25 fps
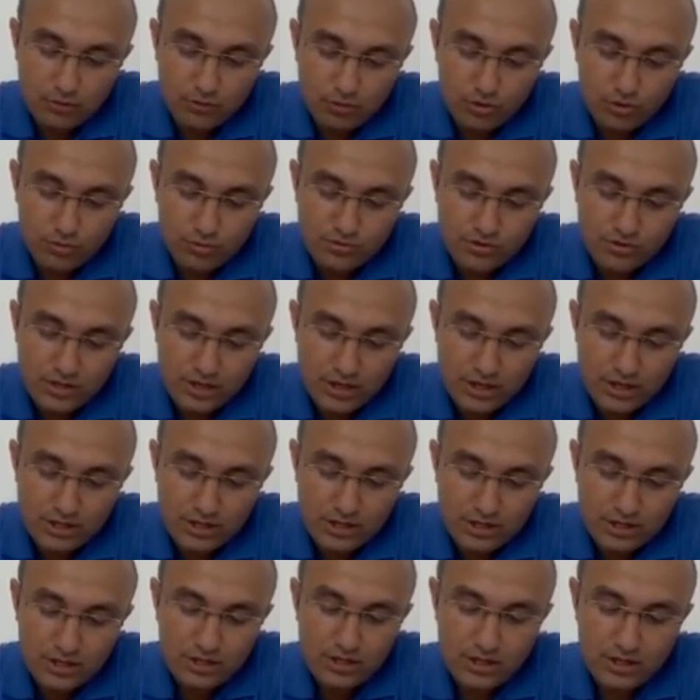adverbs.
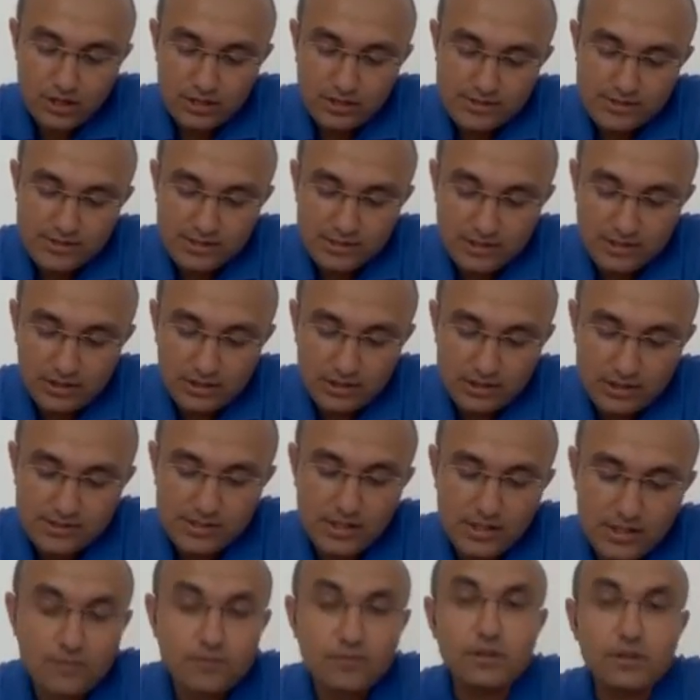Yani
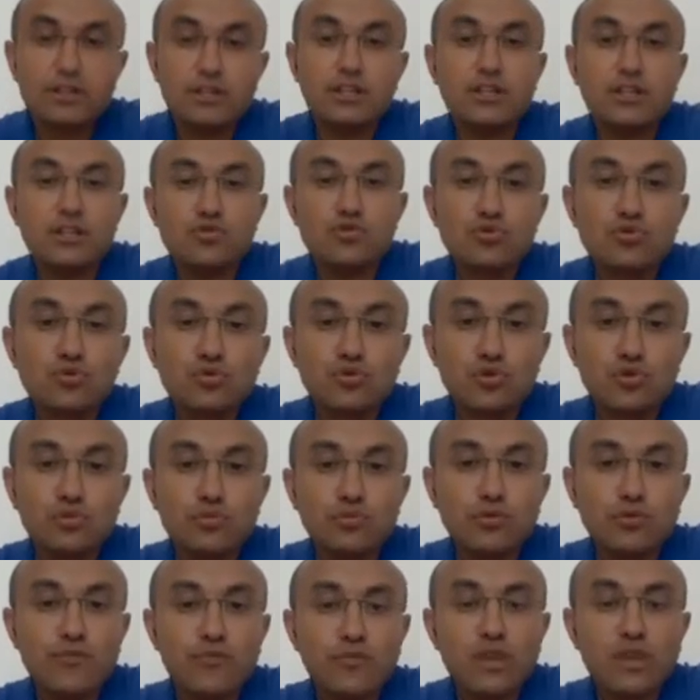sıklık zarfları dediğim
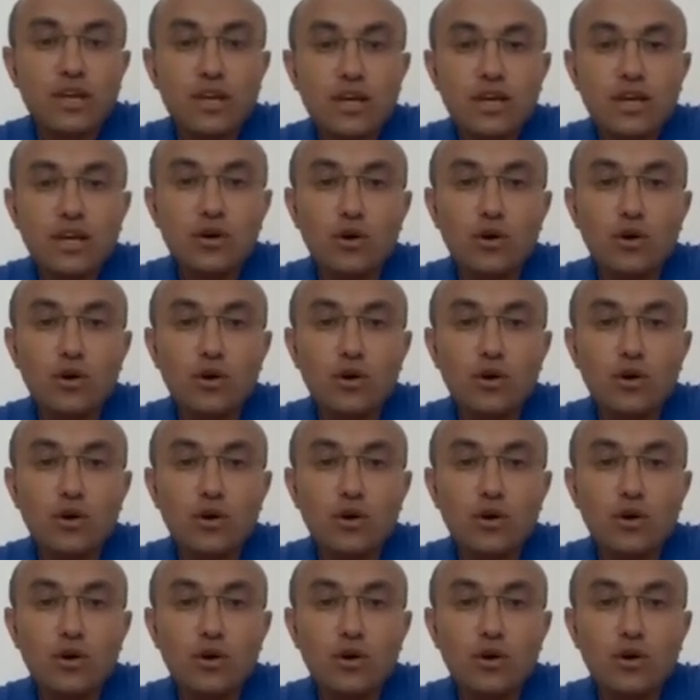şu grup.